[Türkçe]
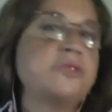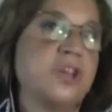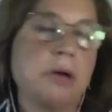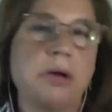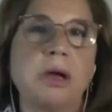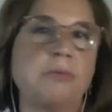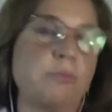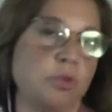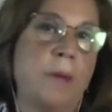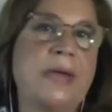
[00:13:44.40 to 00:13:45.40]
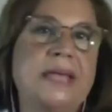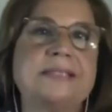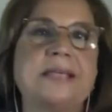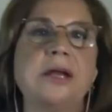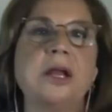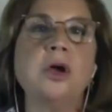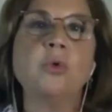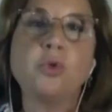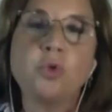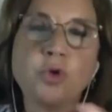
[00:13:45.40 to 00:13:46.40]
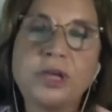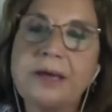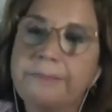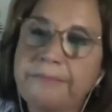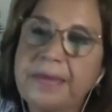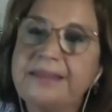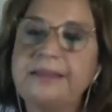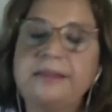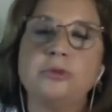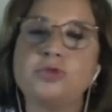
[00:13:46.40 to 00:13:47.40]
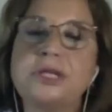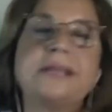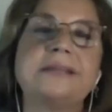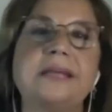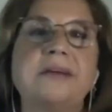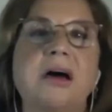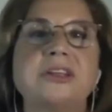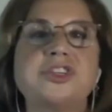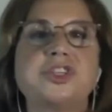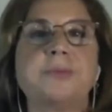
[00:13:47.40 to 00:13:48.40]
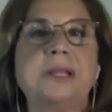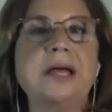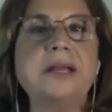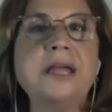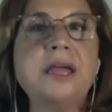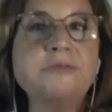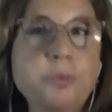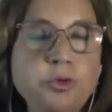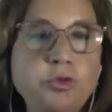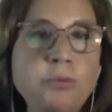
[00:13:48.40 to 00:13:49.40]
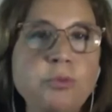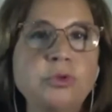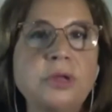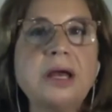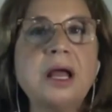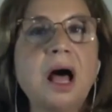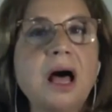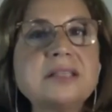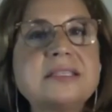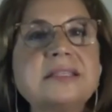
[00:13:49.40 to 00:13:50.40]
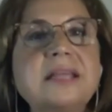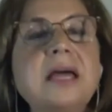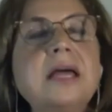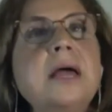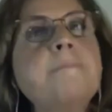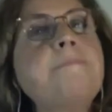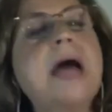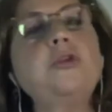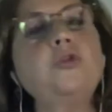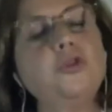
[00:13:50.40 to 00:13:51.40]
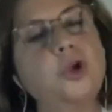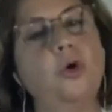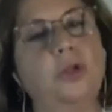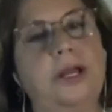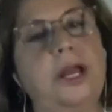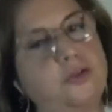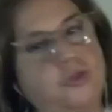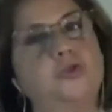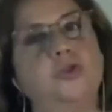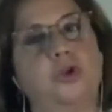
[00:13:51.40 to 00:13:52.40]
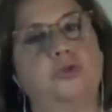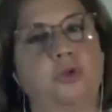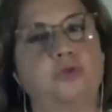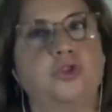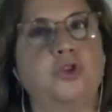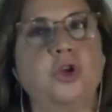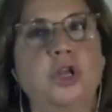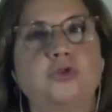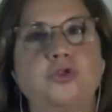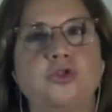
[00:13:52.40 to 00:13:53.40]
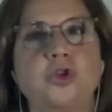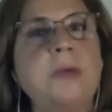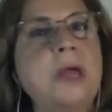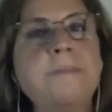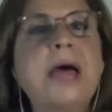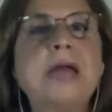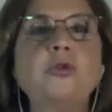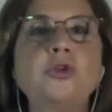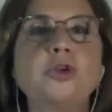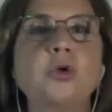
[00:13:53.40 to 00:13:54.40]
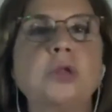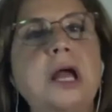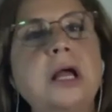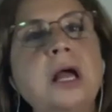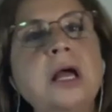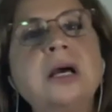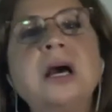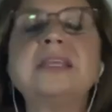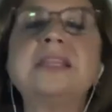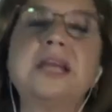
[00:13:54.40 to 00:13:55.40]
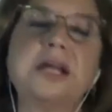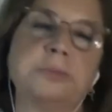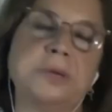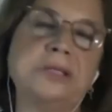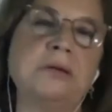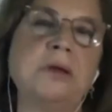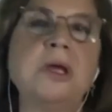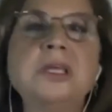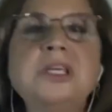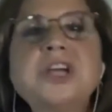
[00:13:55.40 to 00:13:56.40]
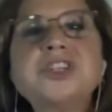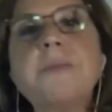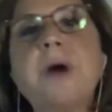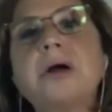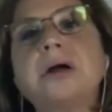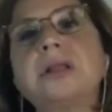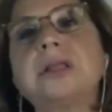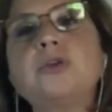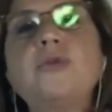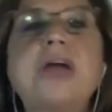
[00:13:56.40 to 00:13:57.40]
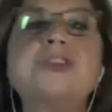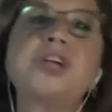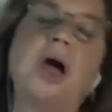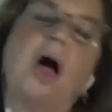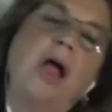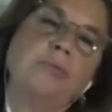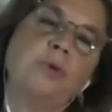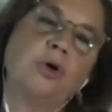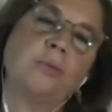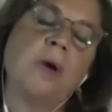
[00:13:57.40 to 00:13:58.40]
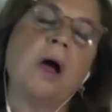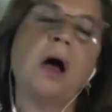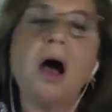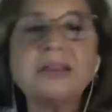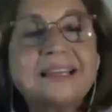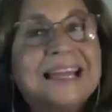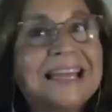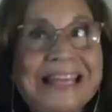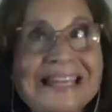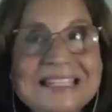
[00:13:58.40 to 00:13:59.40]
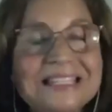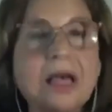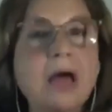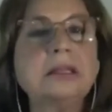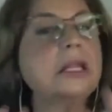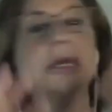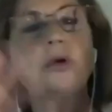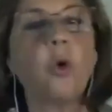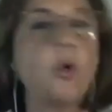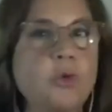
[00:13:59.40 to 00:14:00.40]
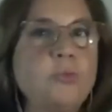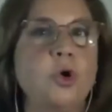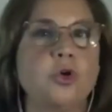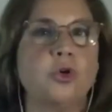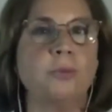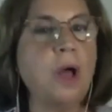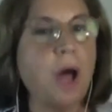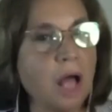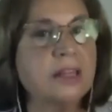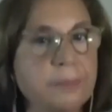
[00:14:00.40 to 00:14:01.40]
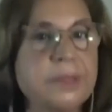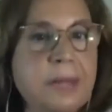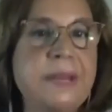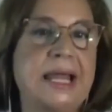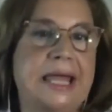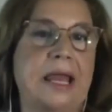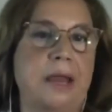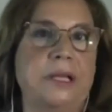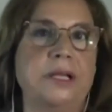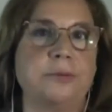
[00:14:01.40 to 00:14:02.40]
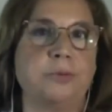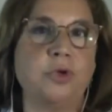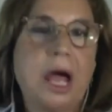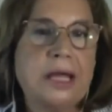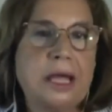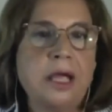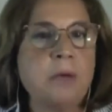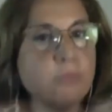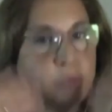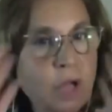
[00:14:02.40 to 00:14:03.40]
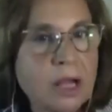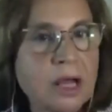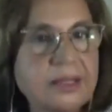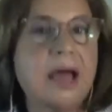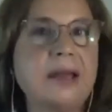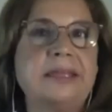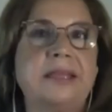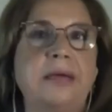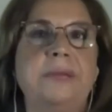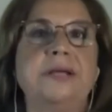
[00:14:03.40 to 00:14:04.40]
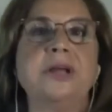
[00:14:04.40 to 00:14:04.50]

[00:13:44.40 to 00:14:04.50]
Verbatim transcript: e, buna benzer hukuki metin üzerinde tartışmalar ve bütün bunlar aslında ben ülke olarak şunu da şöyle düşünüyorum. Ben ülke olarak kadınlarımın yaşam hakkını güvenceye almıyorum. Artık insanları korumuyorum anlamına bile gelebilir bu. Yani buna kadar gidebilir.